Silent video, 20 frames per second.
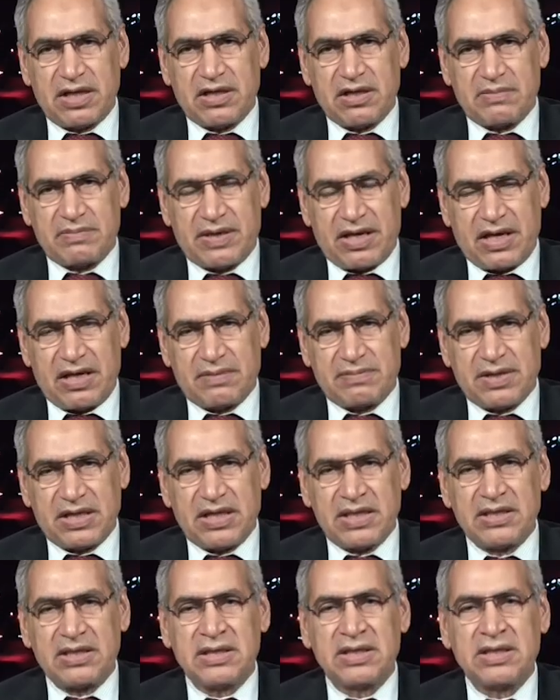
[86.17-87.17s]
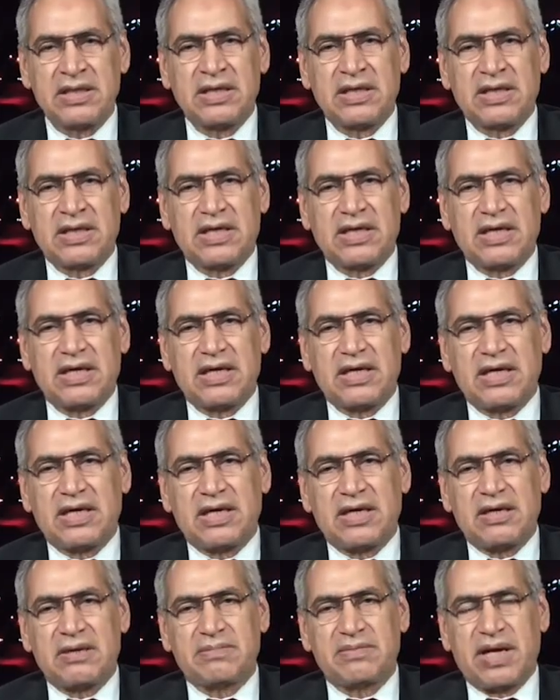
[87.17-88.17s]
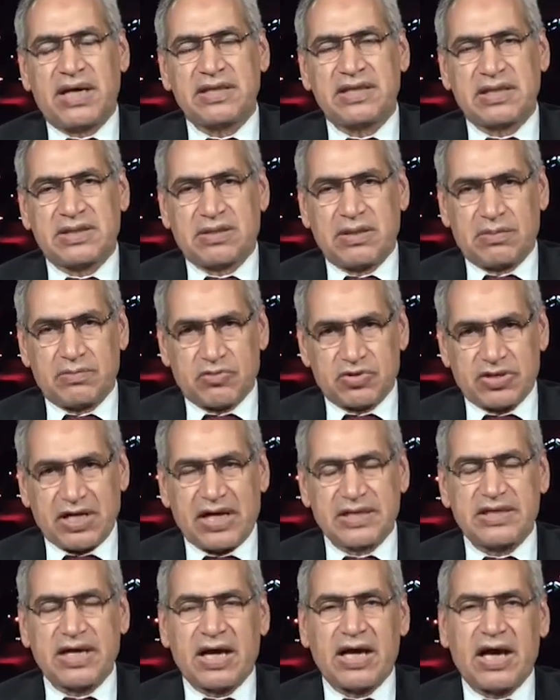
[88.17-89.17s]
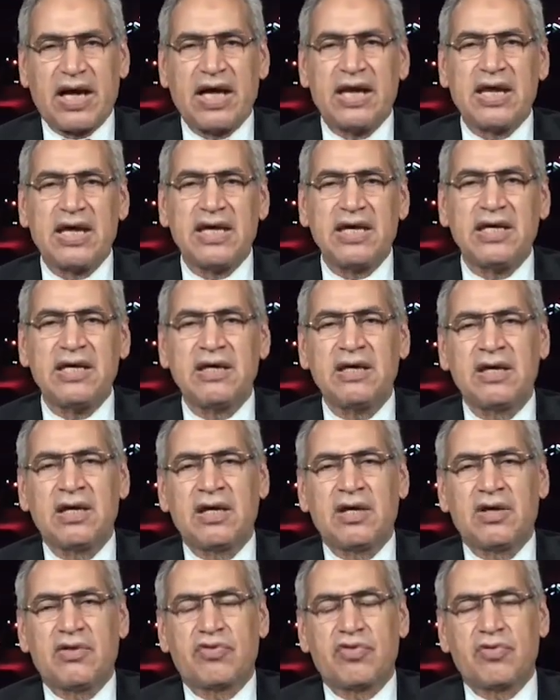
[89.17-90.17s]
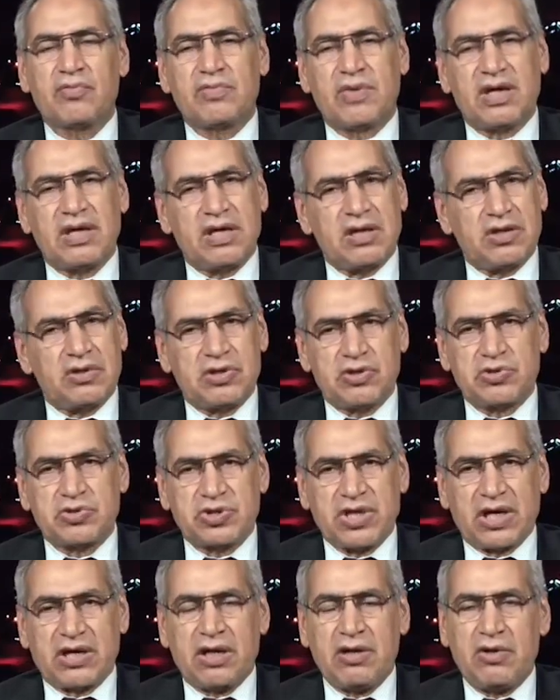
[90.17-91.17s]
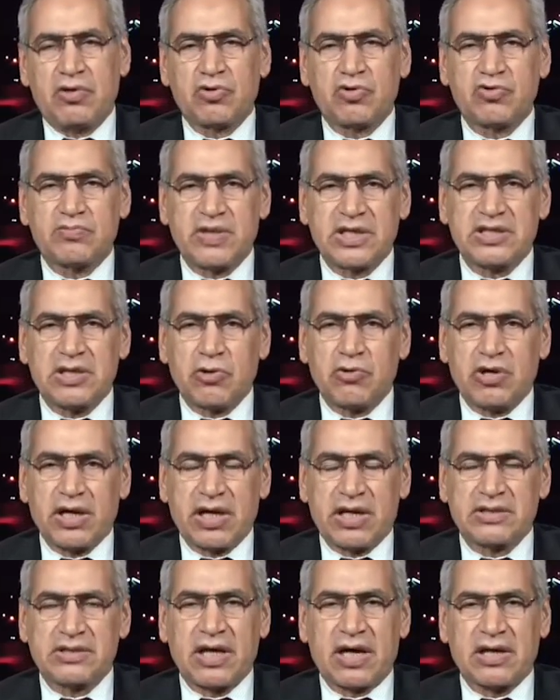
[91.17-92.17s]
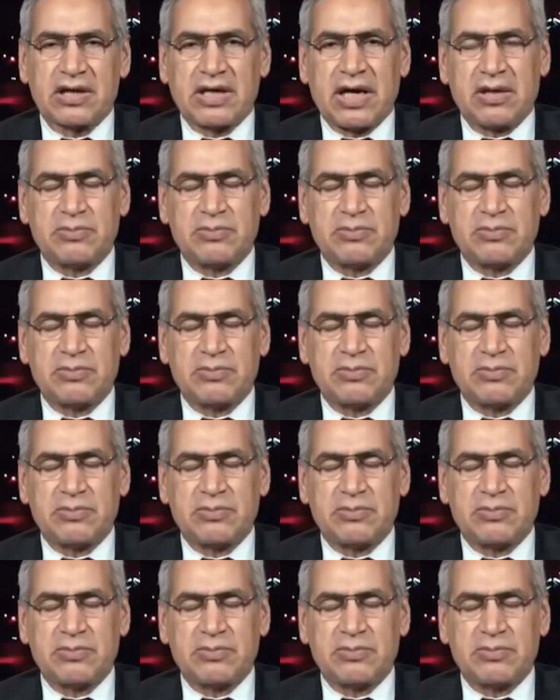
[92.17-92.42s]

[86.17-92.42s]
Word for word: البرلمان آه، بعد المصادقة عليه ثم يشكل حكومته ويختار